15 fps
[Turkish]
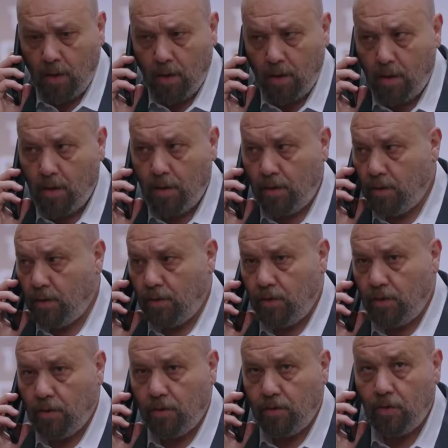
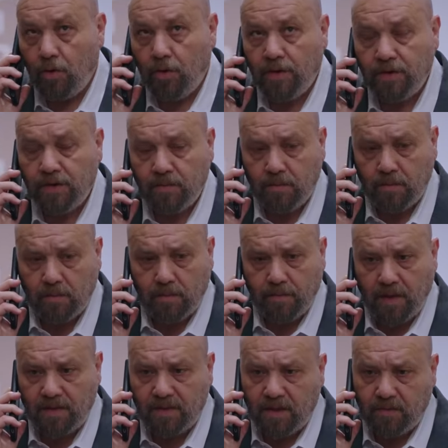Ee, yok kızım,
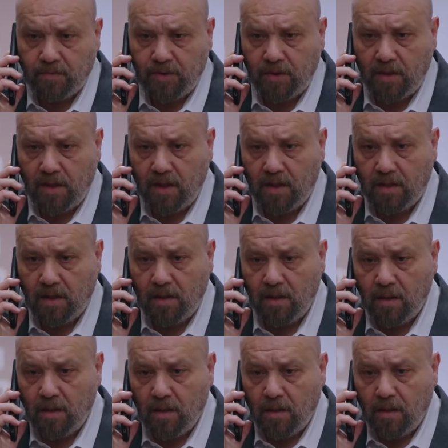benzetmiş herhalde.
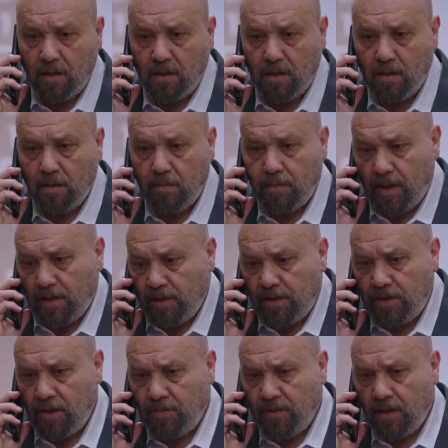Ee, ben
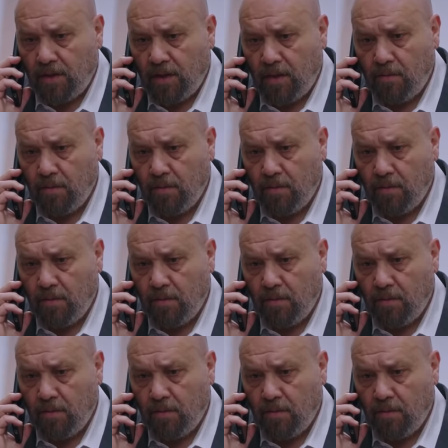iş yemeğindeyim.